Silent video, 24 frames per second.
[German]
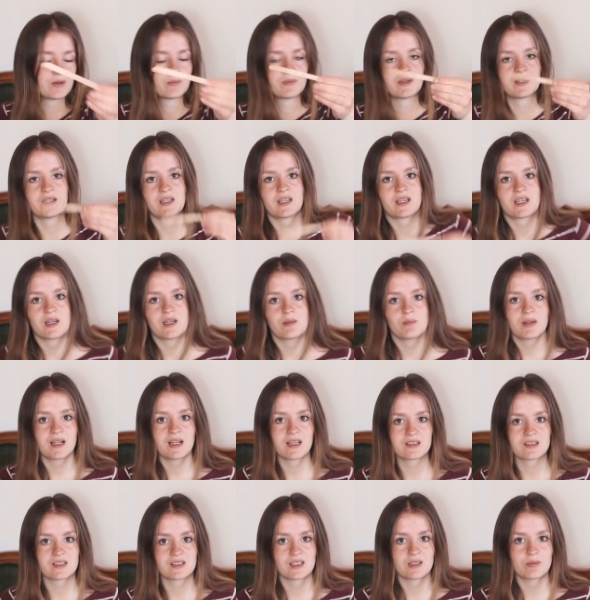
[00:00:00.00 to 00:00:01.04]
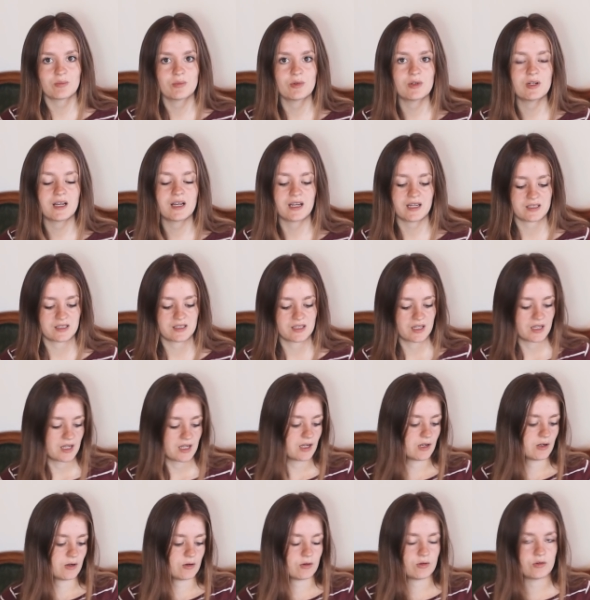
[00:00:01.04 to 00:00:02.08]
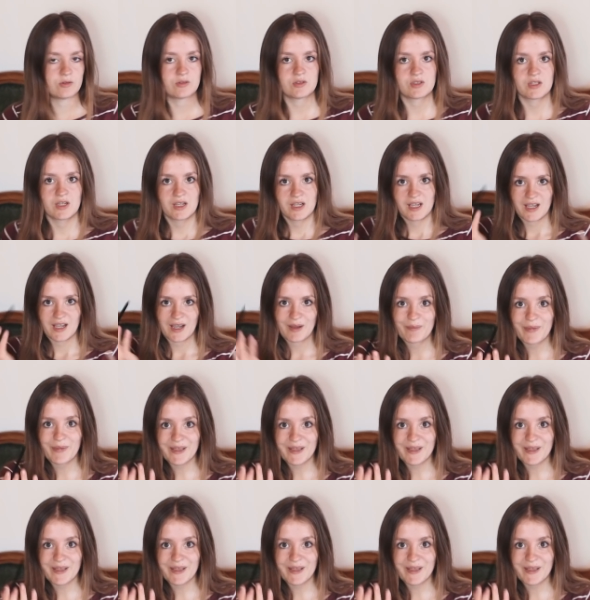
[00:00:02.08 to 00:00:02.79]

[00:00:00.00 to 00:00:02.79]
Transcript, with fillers: wenn man da keinen Plastikmüll hat und am